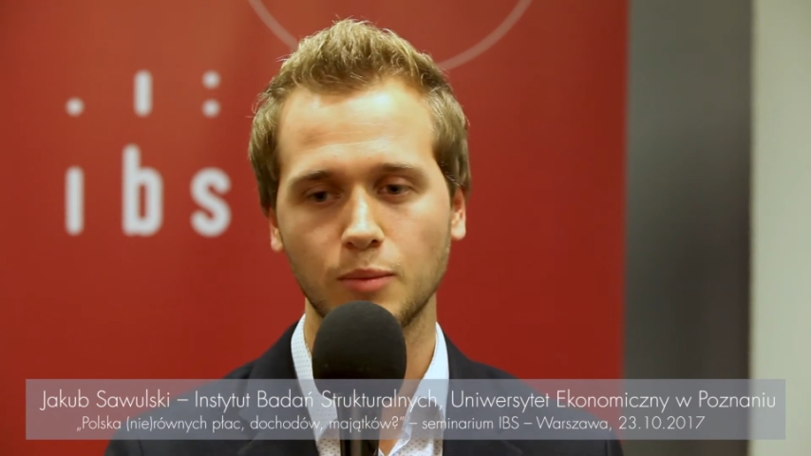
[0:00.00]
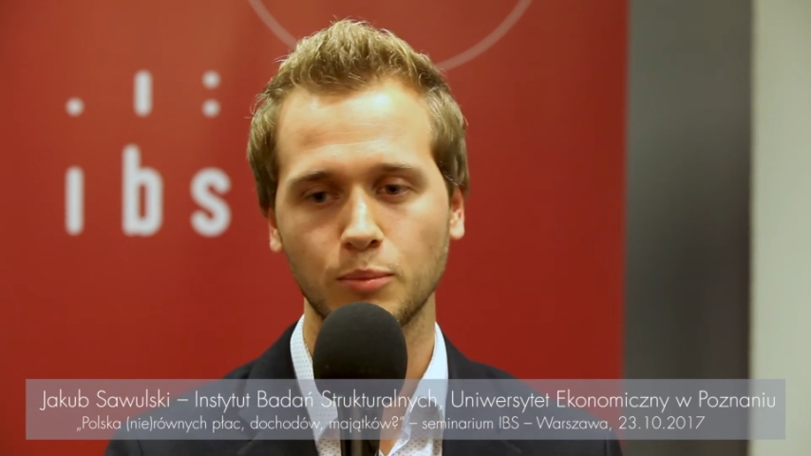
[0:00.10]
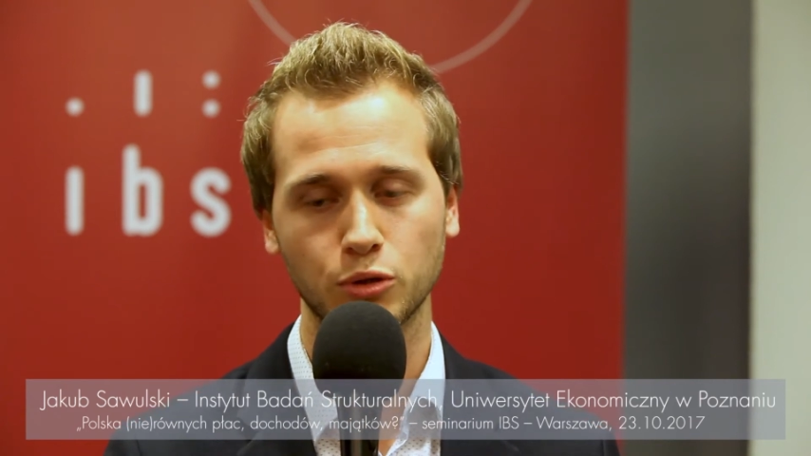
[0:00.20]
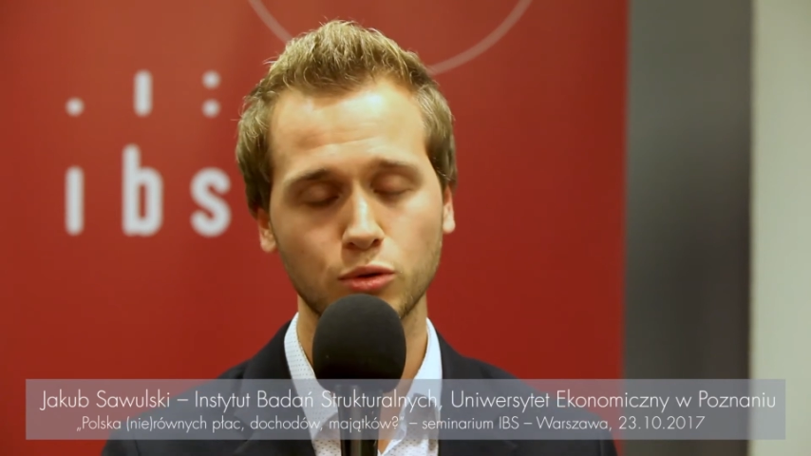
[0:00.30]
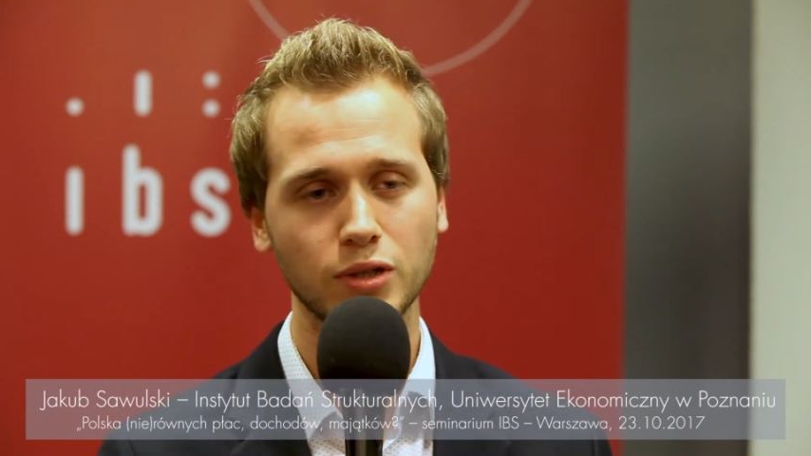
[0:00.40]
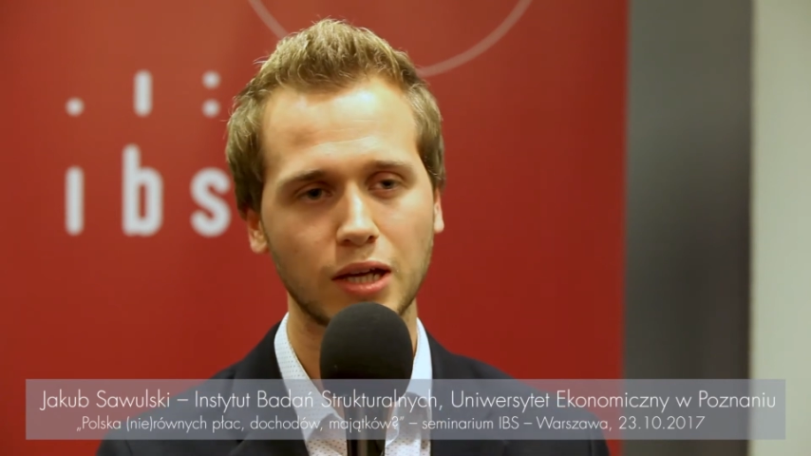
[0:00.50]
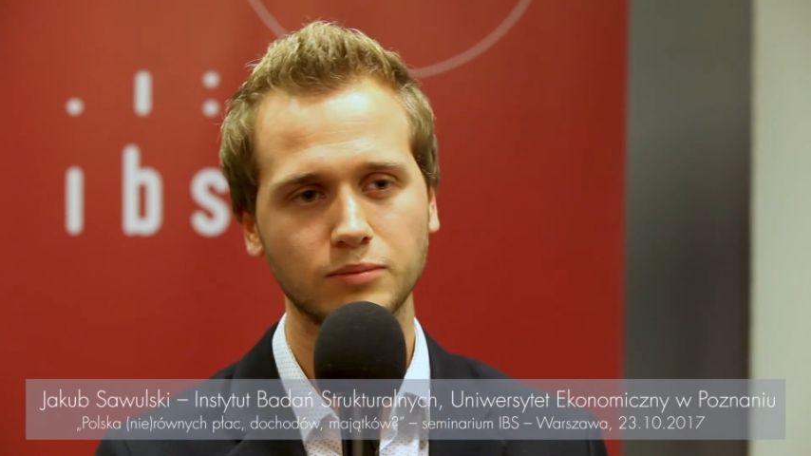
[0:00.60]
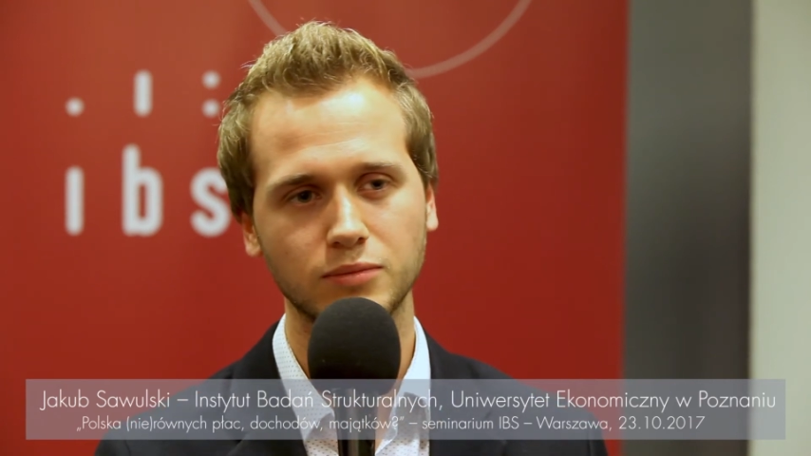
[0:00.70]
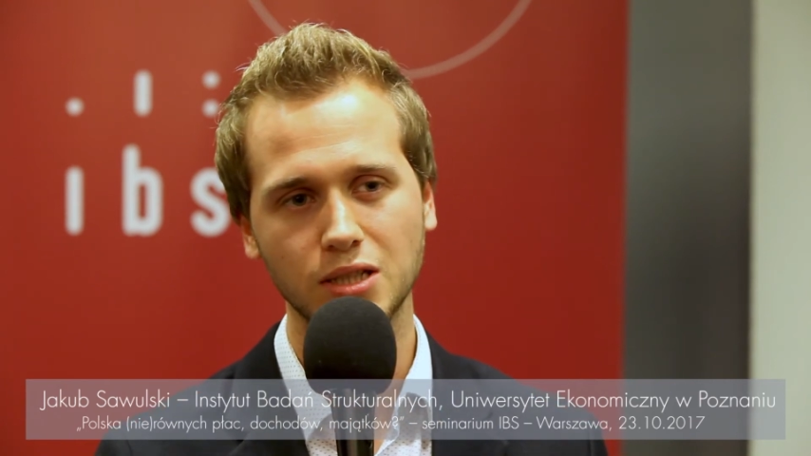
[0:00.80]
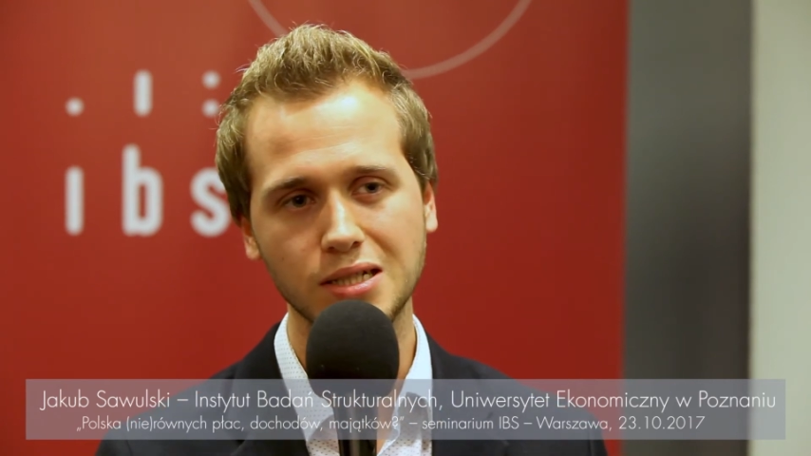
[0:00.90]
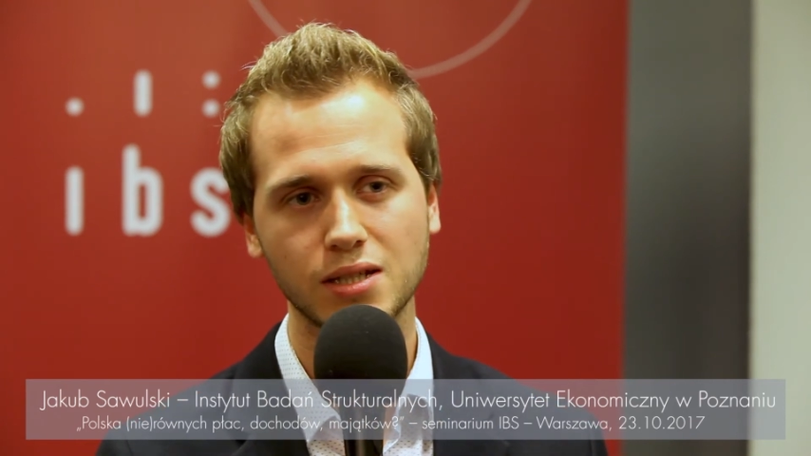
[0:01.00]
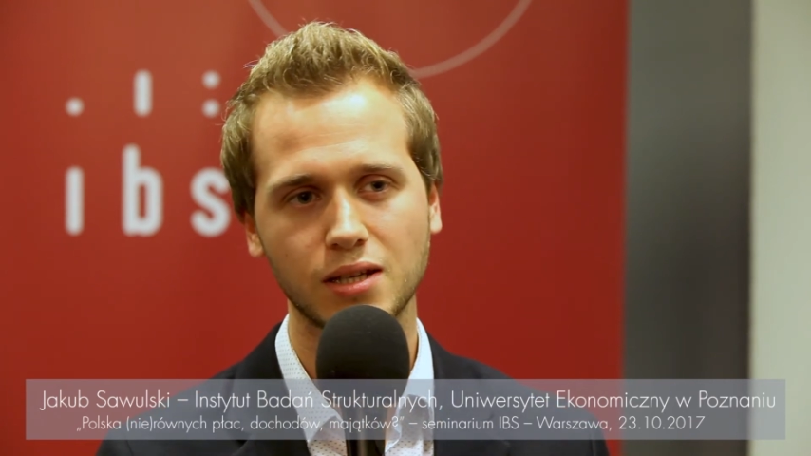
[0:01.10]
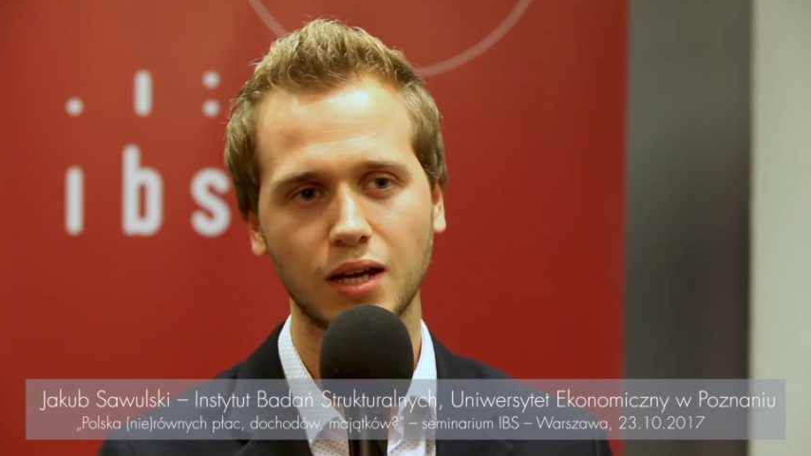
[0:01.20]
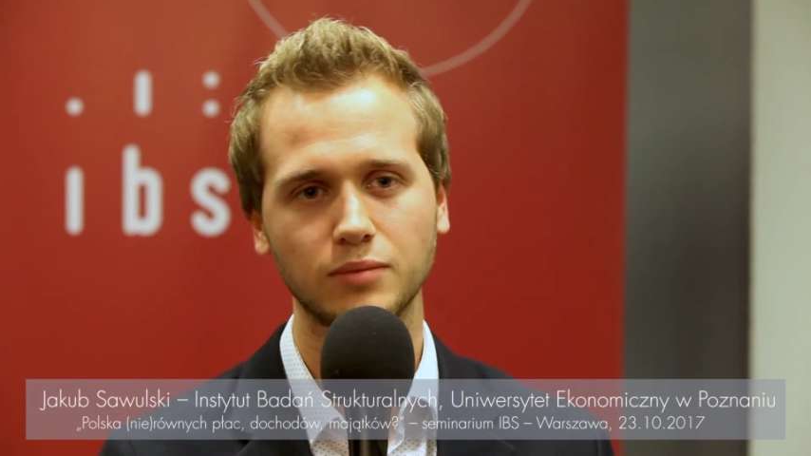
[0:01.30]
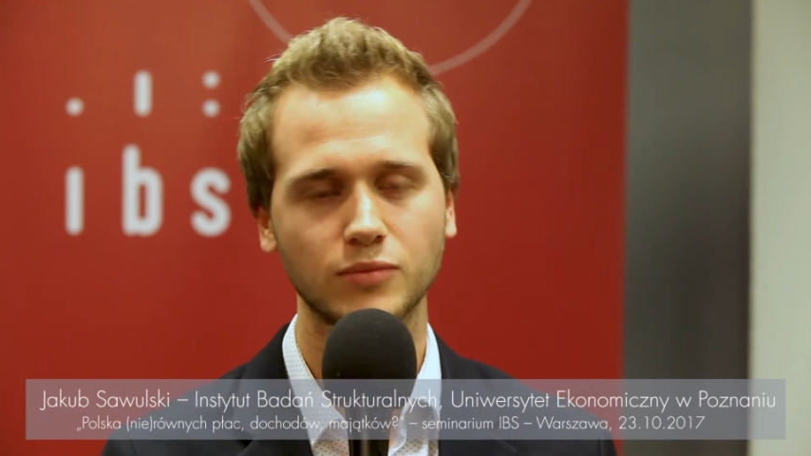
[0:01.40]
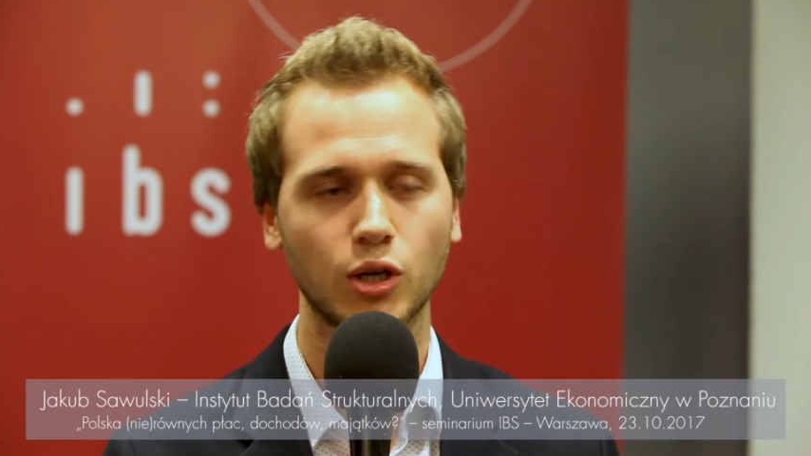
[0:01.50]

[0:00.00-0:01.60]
Po drugie, niskie,